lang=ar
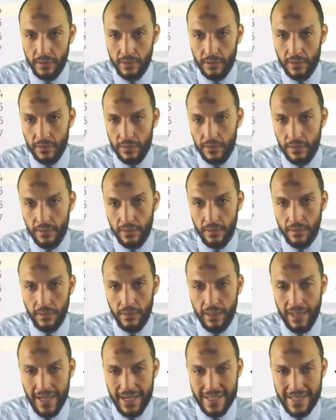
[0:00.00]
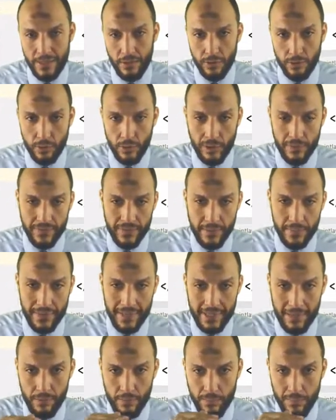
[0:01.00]
آه عايز احط جوه الفريم لاي
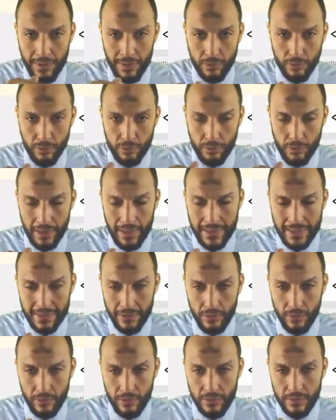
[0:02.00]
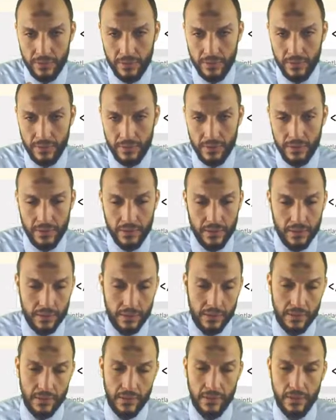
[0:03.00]
اوت برضو عايز احط
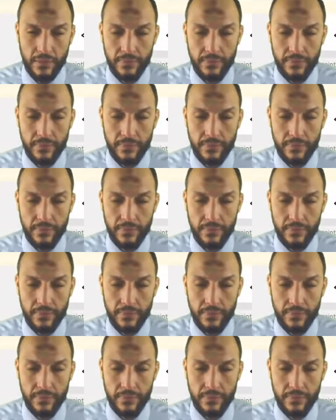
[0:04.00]
آه